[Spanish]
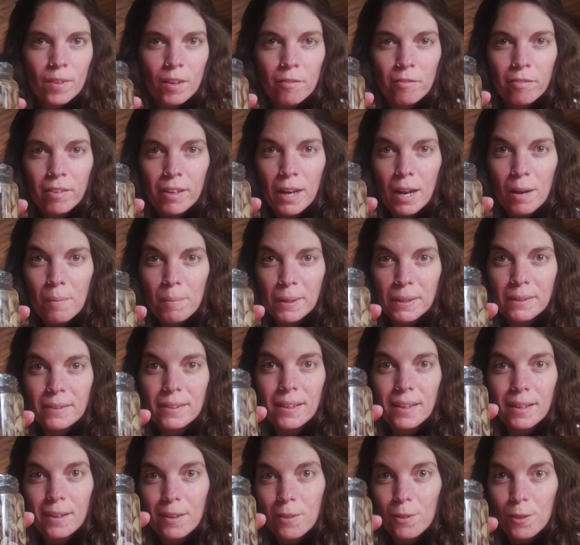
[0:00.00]

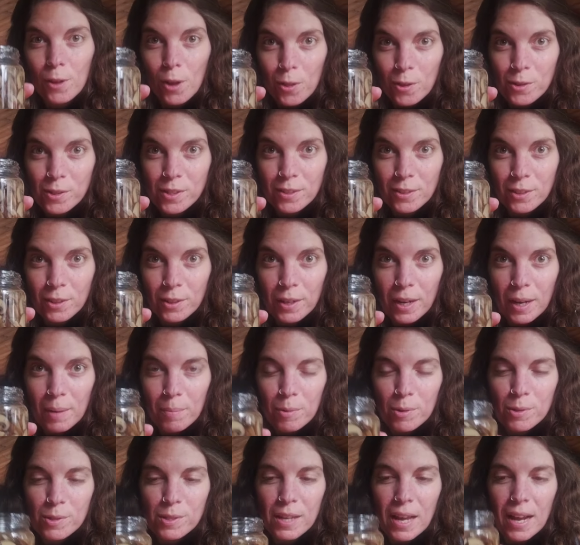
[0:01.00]
Finalmente, los 200
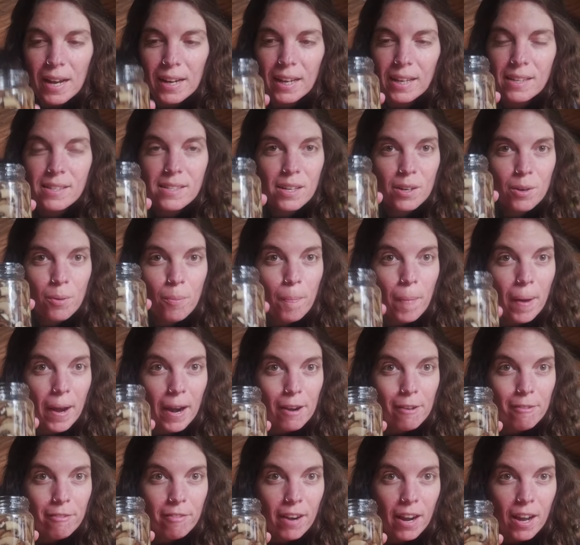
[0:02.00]
gramos alcanzaron
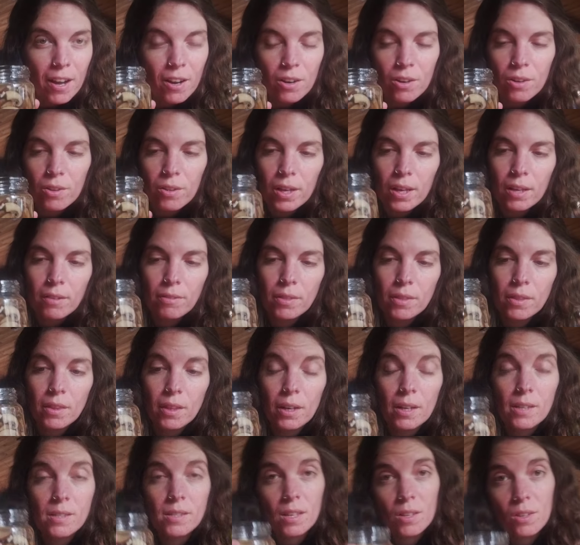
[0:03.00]
para el frasco de
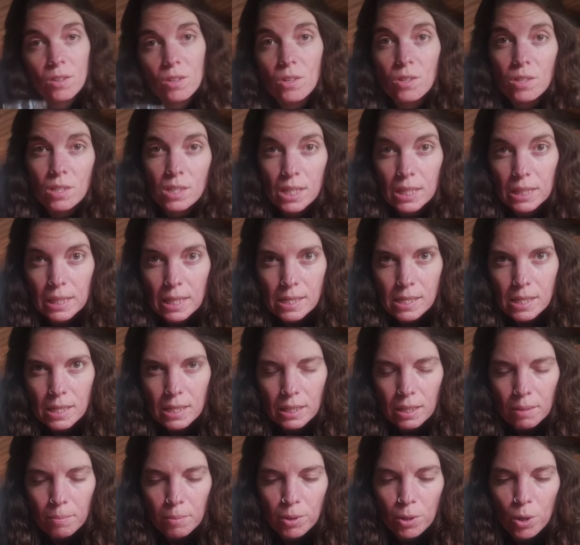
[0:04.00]
360
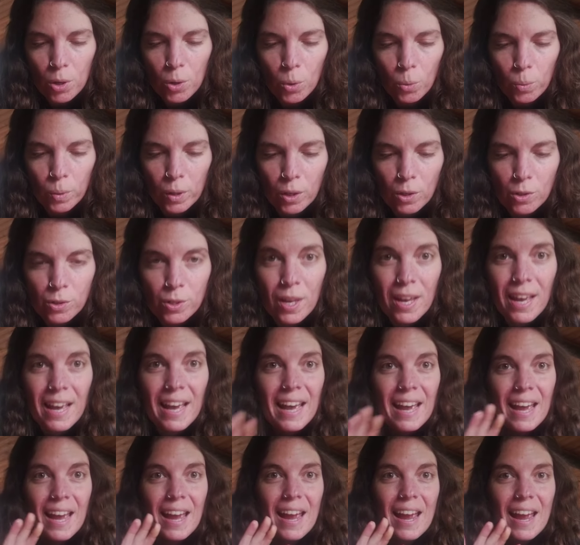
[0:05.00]
centímetros cúbicos.
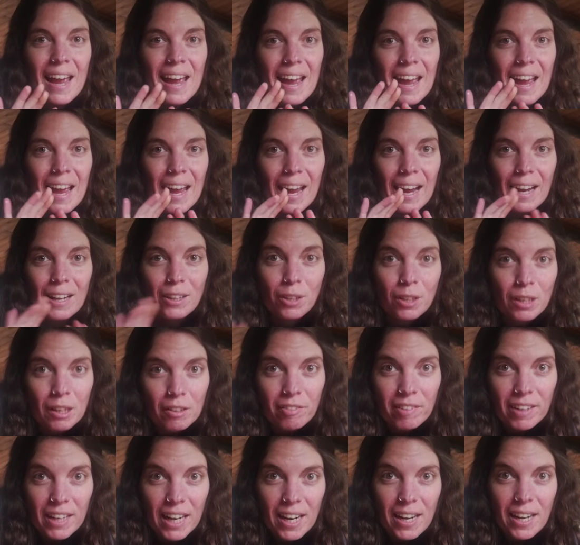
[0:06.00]
El
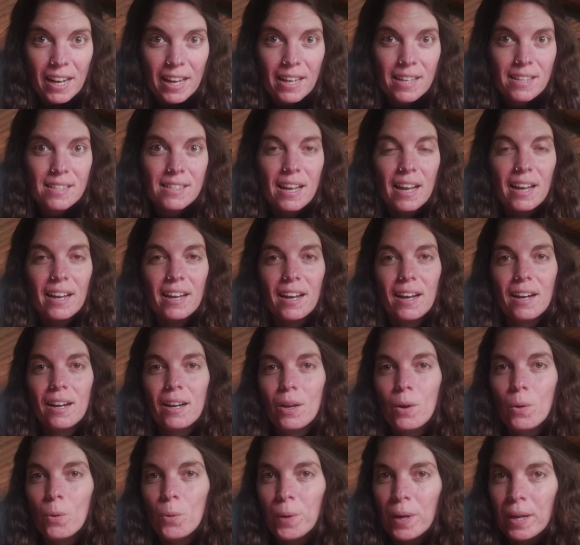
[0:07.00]
toque final es
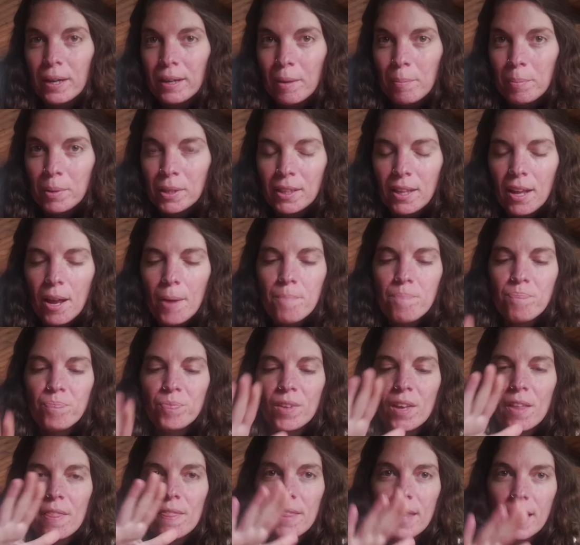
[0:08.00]
agregarle una capita
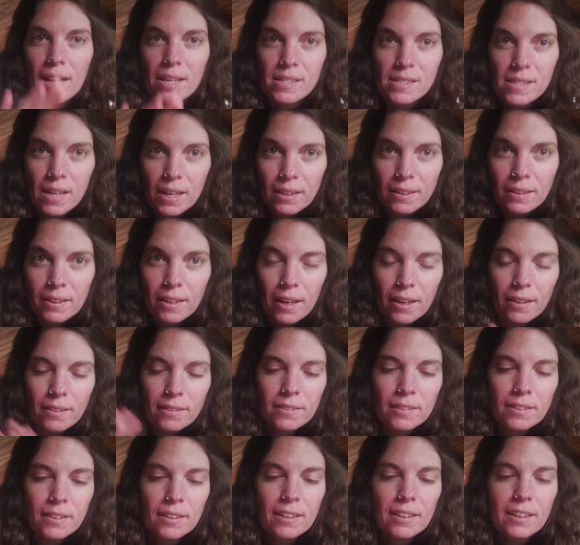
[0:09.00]
de aceite
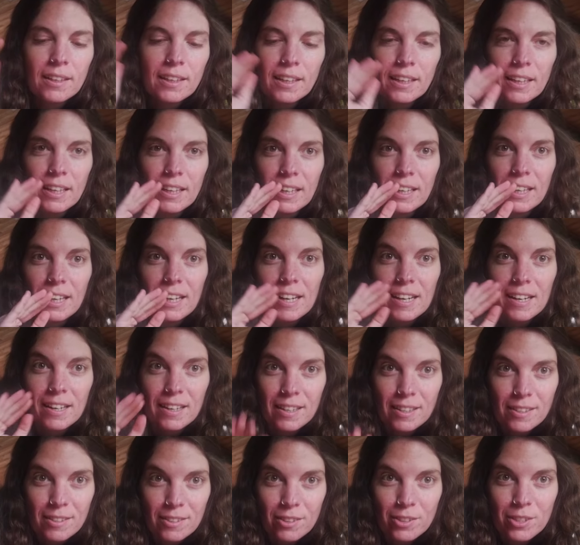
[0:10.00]
y
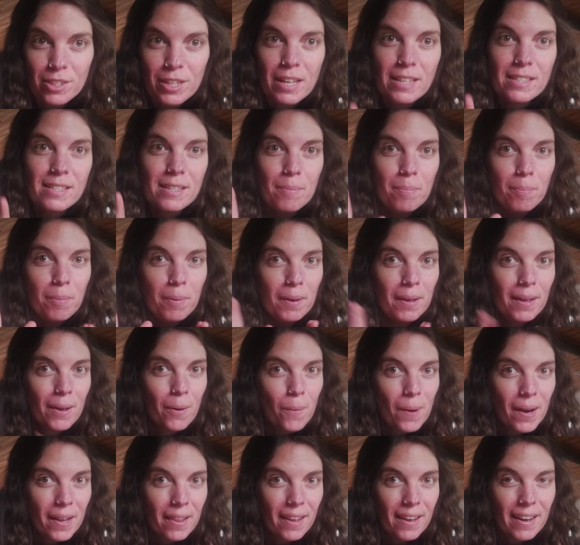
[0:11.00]
listo, ya se puede
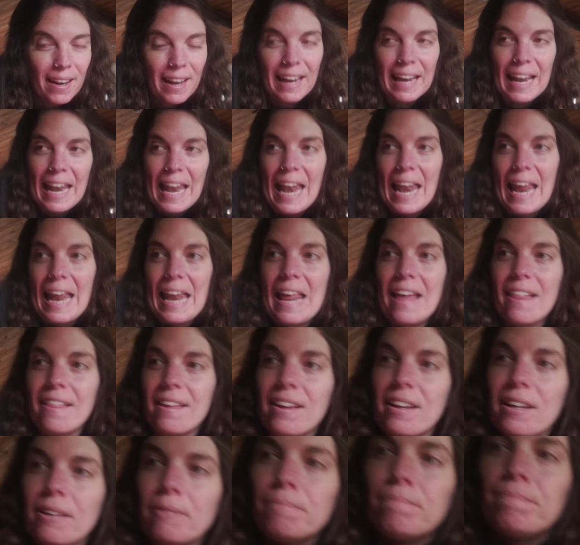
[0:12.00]
guardar en la
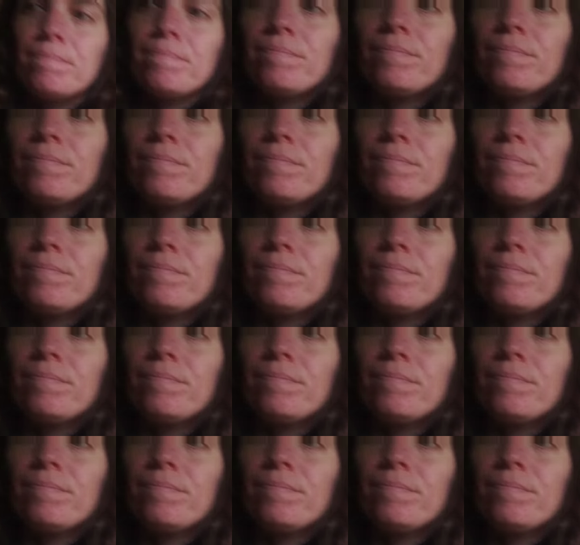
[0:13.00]
heladera.